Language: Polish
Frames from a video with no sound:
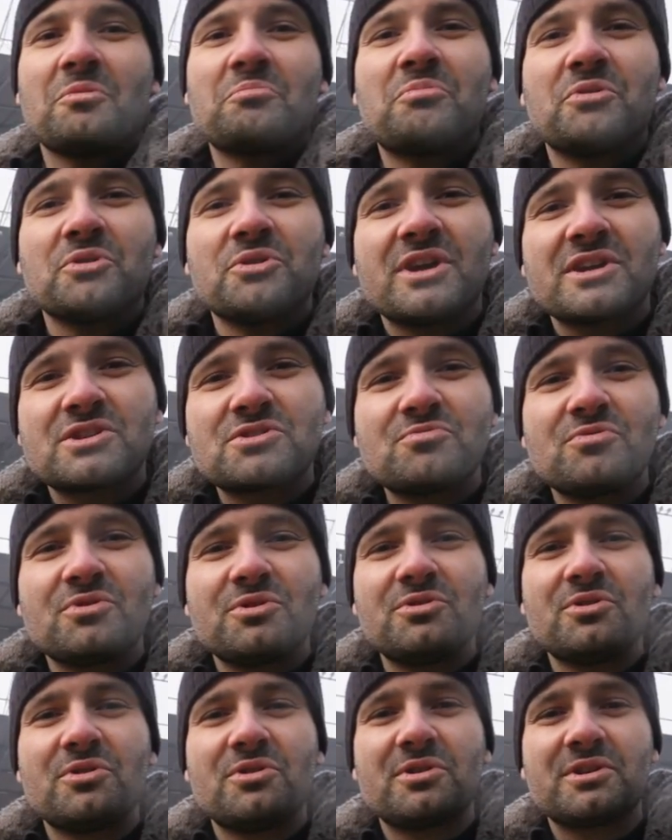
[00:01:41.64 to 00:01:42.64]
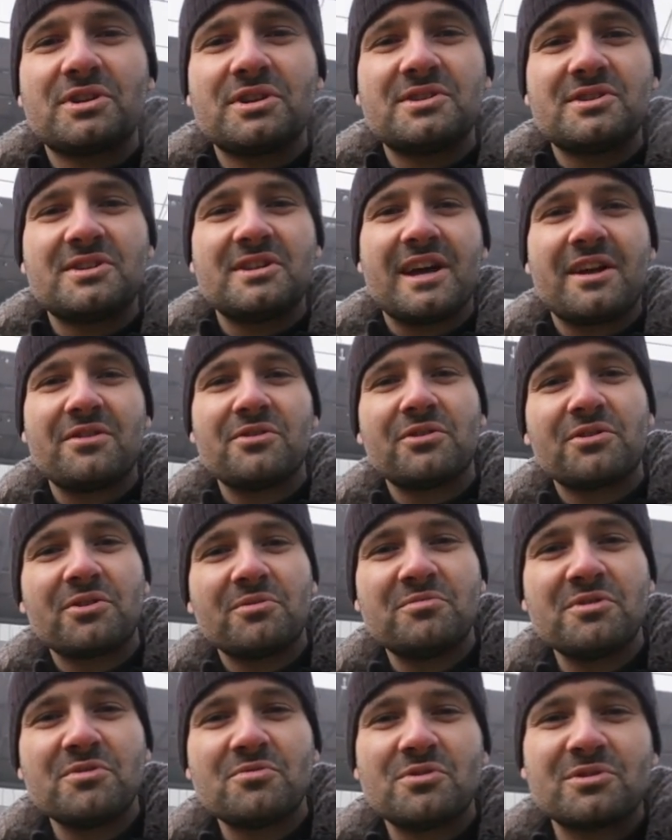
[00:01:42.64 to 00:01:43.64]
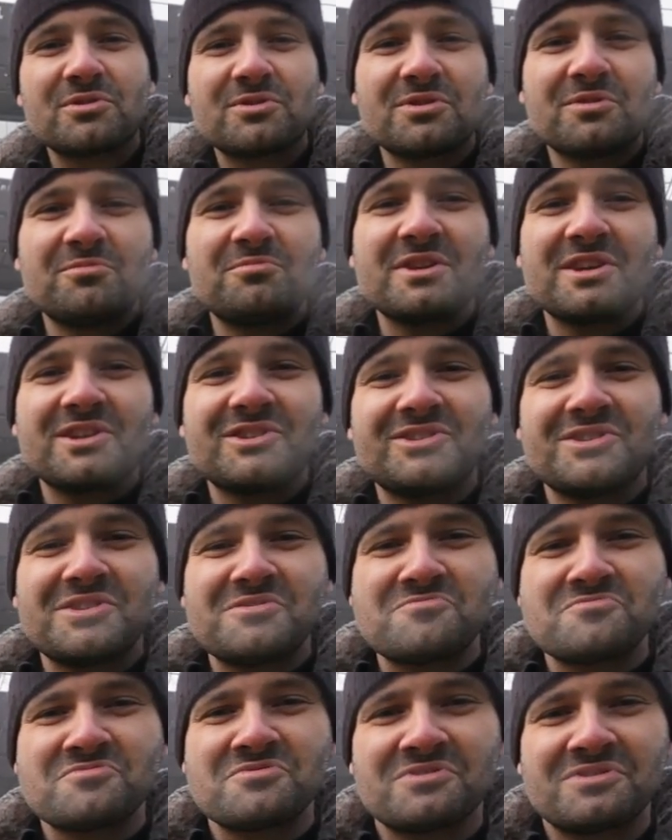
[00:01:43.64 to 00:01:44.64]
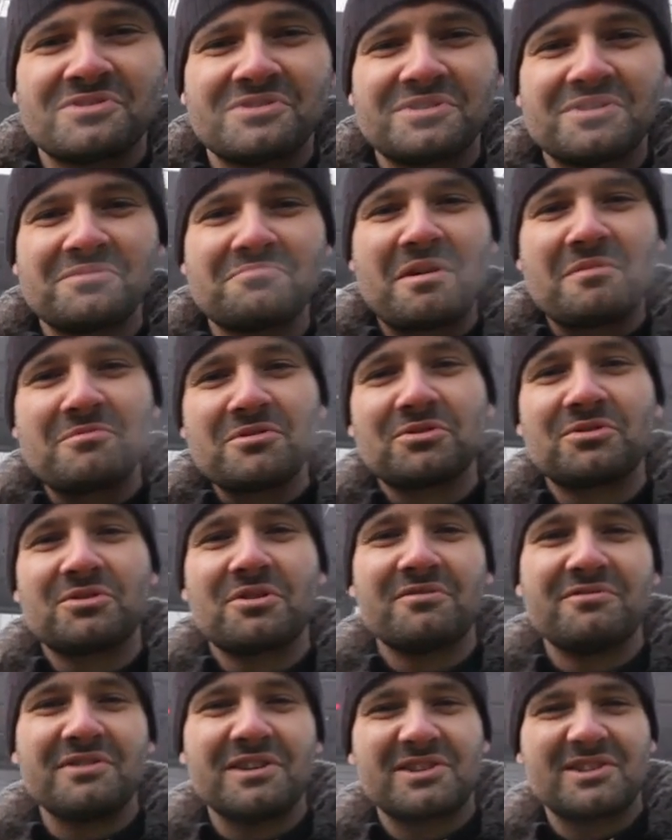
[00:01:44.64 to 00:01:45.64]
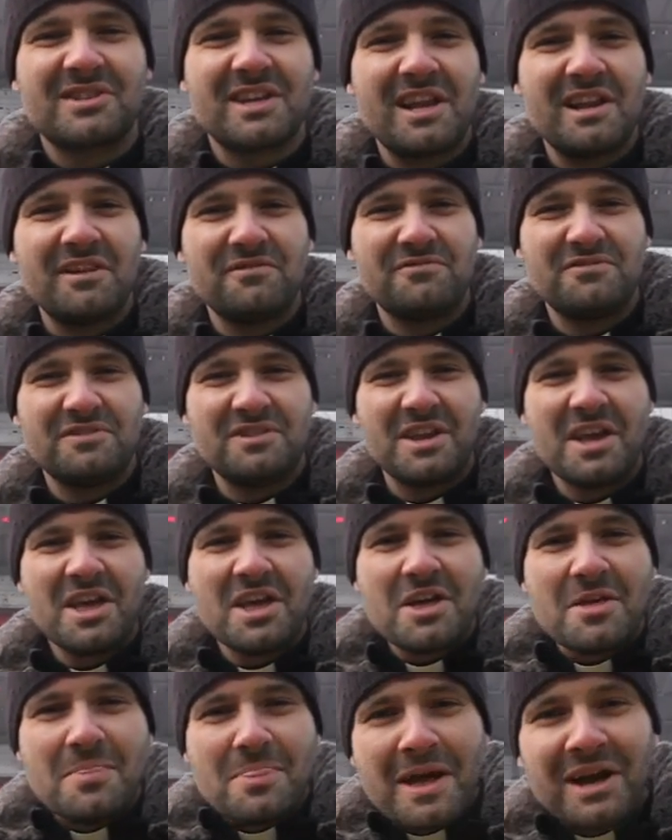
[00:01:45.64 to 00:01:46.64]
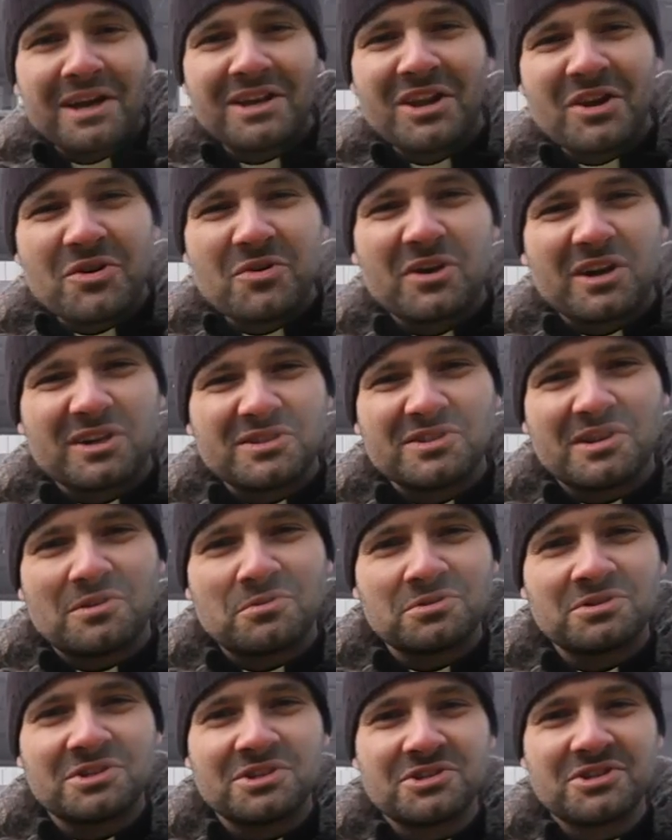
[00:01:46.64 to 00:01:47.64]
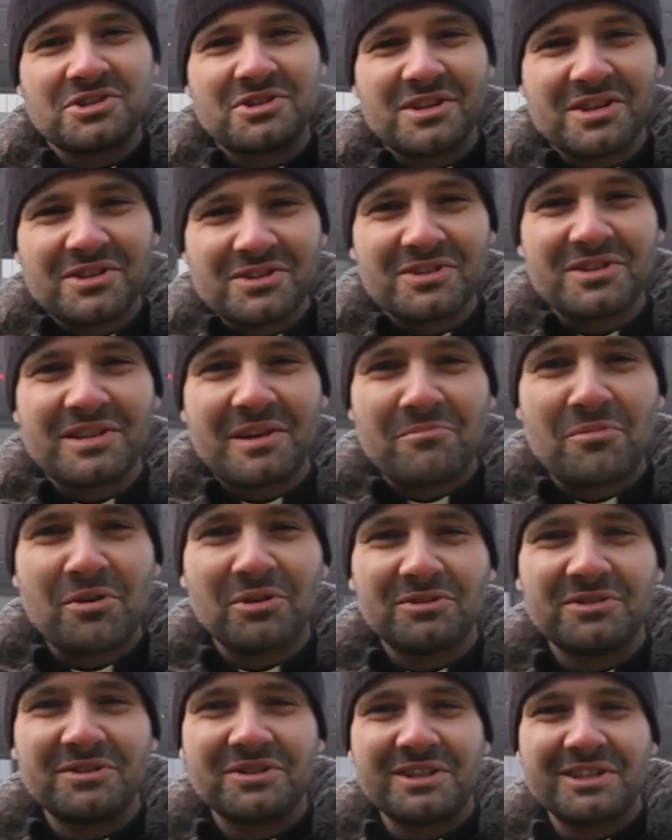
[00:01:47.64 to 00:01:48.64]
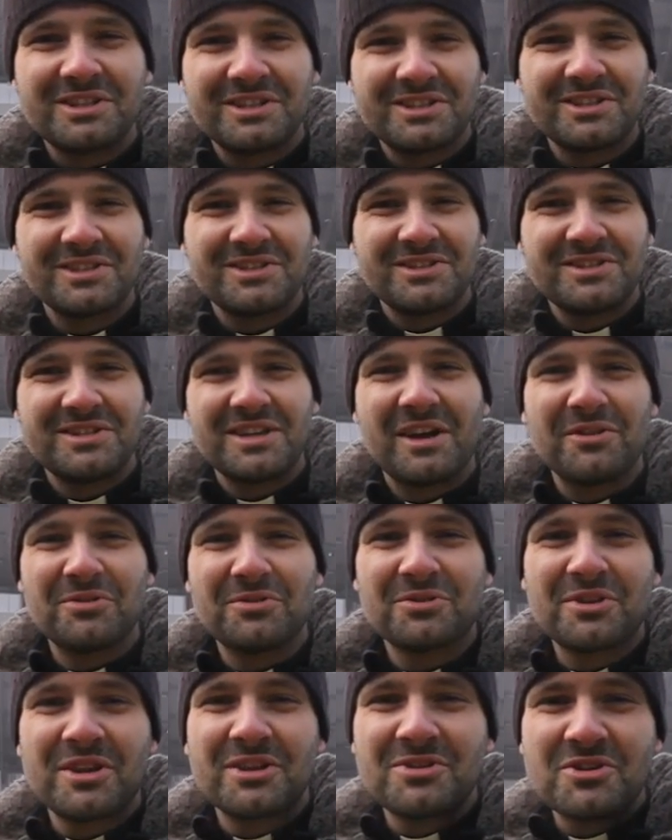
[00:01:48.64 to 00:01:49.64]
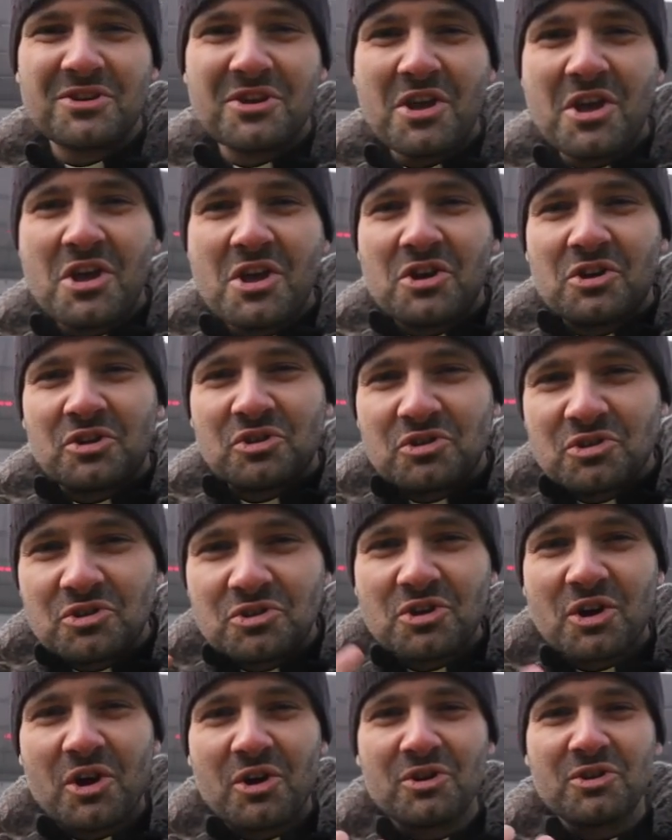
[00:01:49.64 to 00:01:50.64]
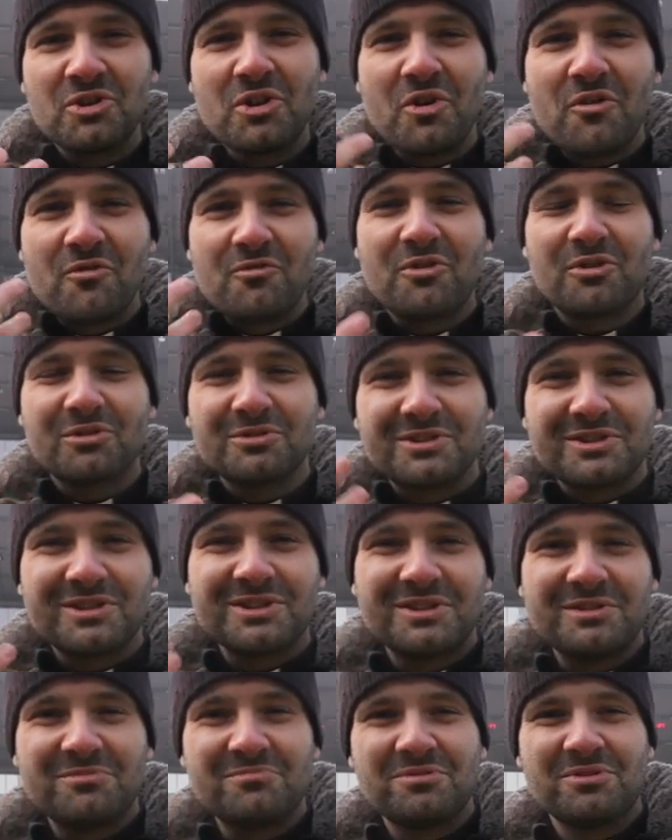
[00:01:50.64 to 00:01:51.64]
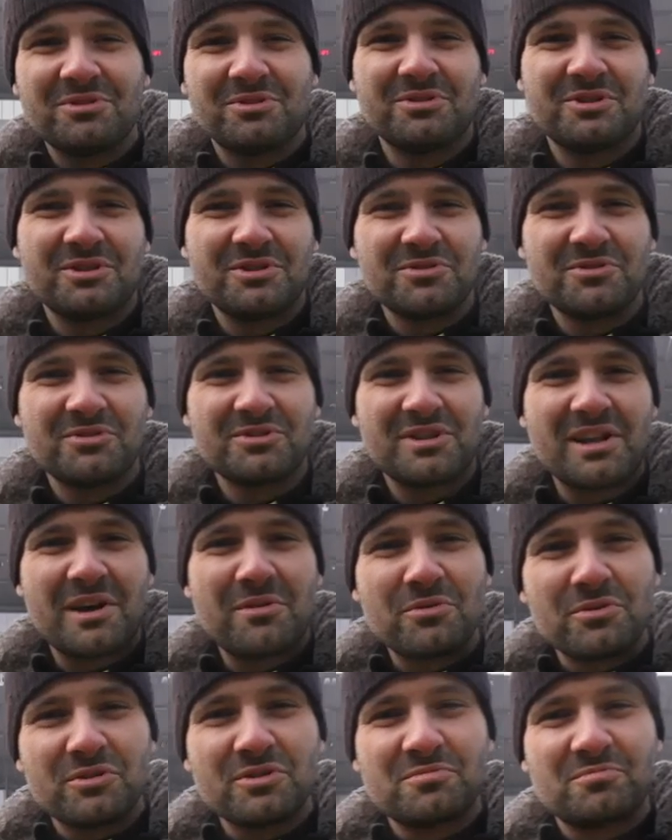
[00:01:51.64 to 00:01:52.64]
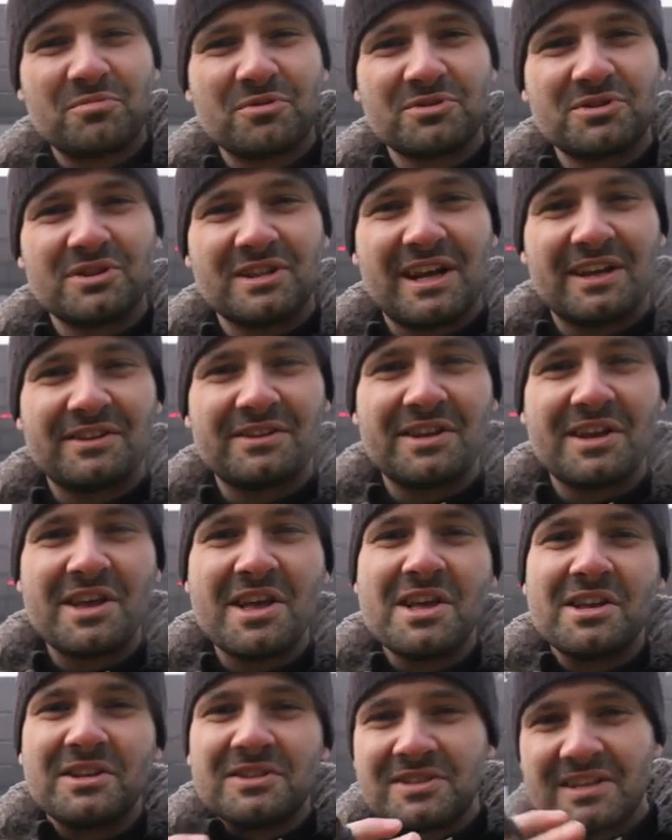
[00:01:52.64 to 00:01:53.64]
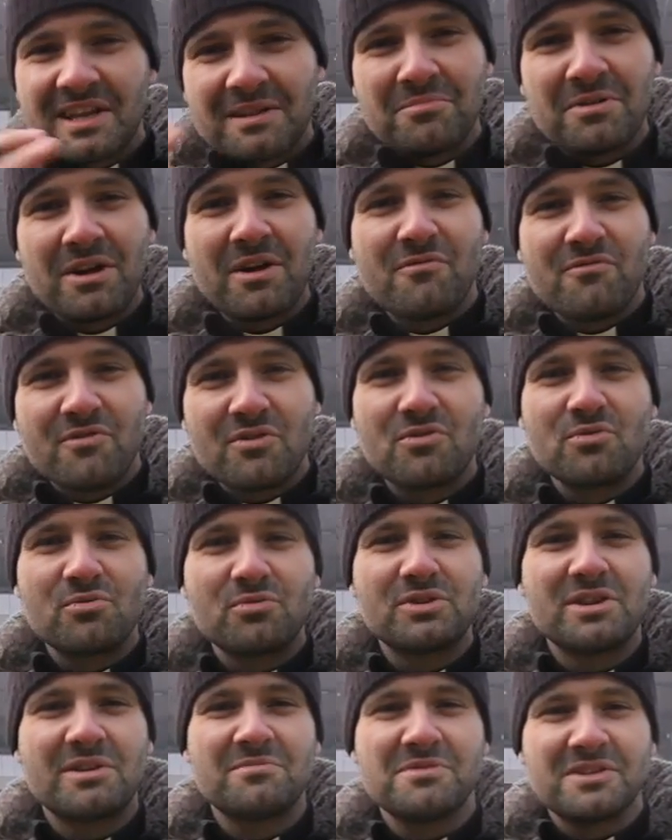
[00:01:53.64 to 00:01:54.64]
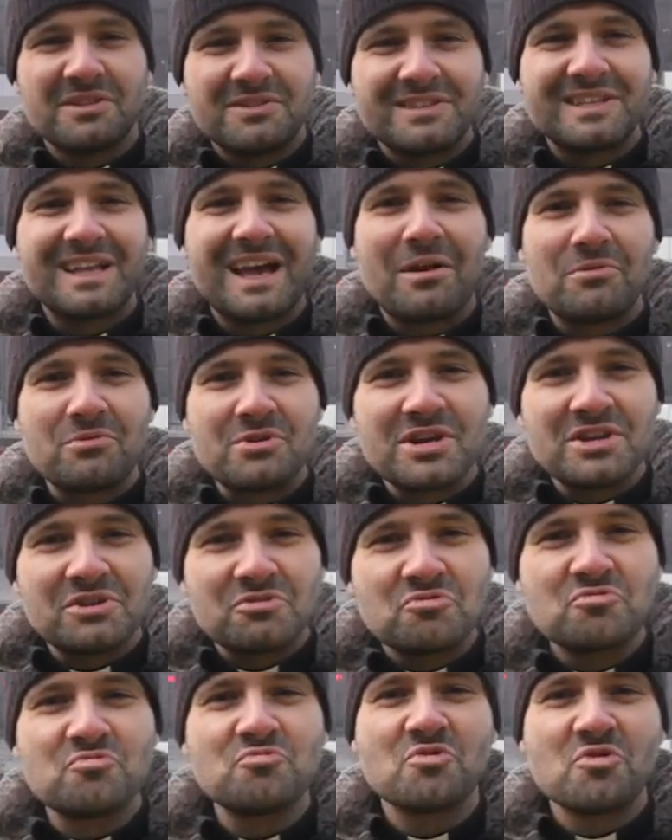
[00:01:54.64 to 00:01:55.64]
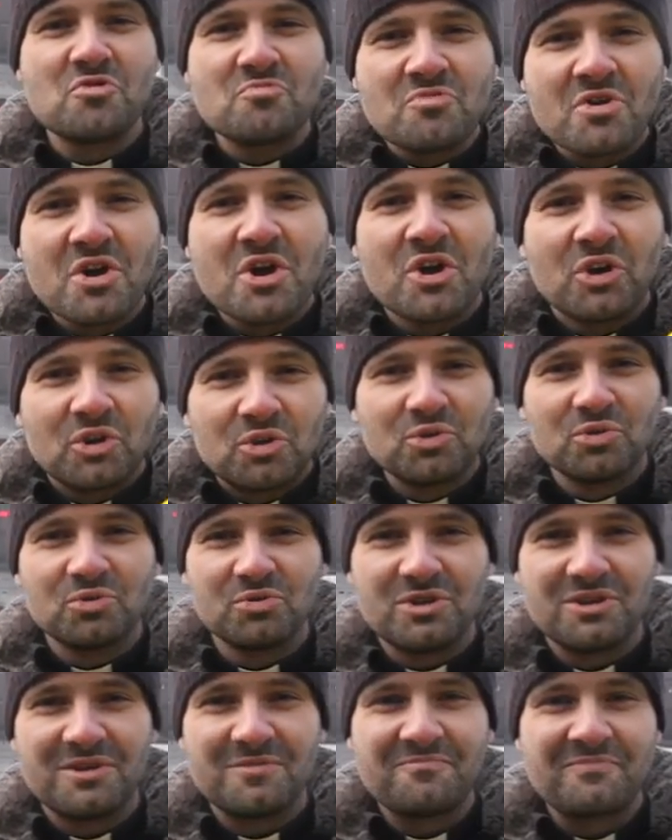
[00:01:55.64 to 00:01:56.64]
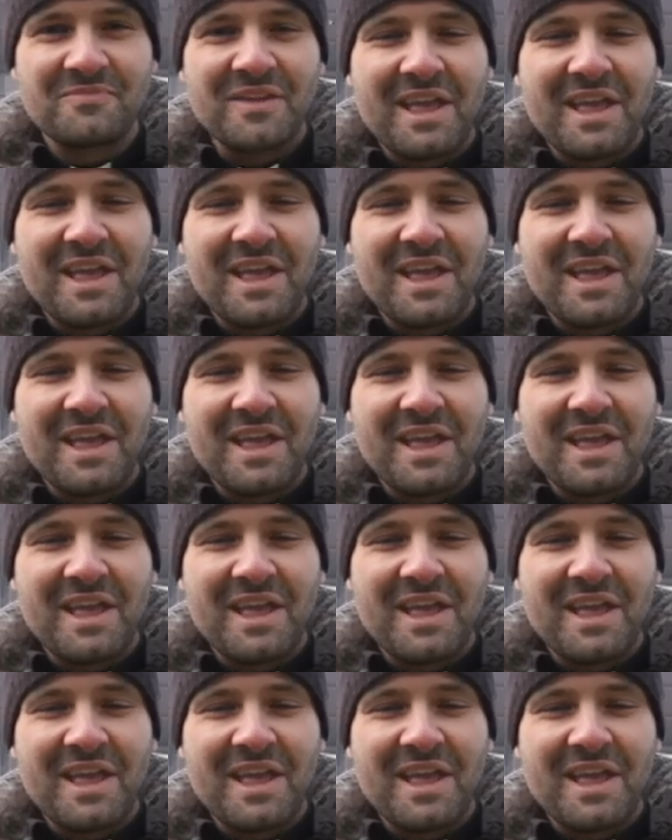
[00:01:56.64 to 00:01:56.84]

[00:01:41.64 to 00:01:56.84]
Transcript: podeszło do Cristiano, robiło sobie z nim y, pamiątkowe selfie. Nagle okazało się, że ten samotny Cristiano, kiedy ściągnął wąsy i brodę, został rozpoznany, zebrał wokół siebie cały tłum ludzi.